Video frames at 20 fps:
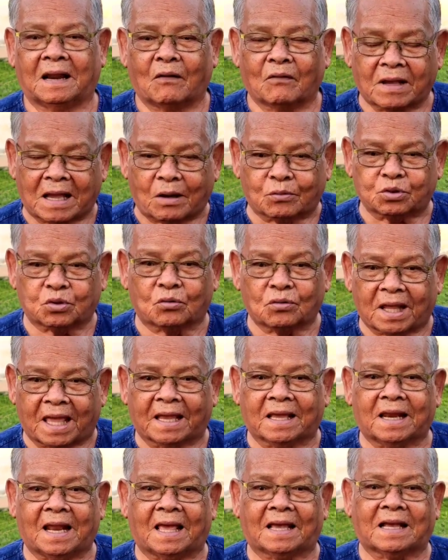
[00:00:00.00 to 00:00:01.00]
เราเข้าตรงไหน
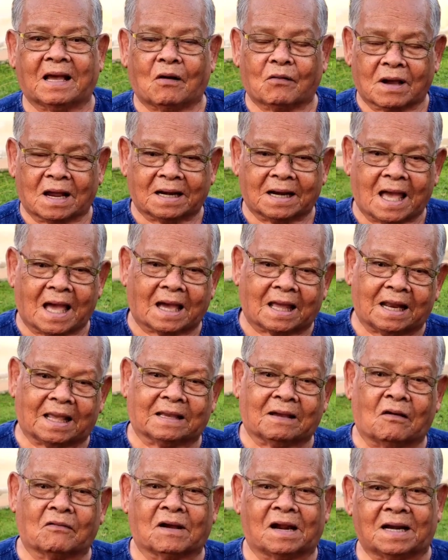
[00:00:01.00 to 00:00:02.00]
ก็ได้เข้าข้างหน้าก็
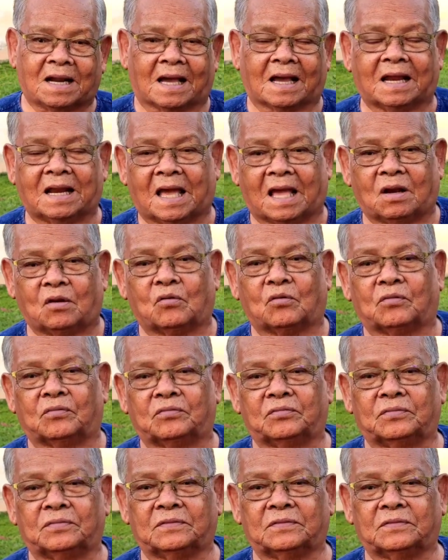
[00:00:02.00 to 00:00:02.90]
ได้ เข้าข้างหลังก็ได้ลูก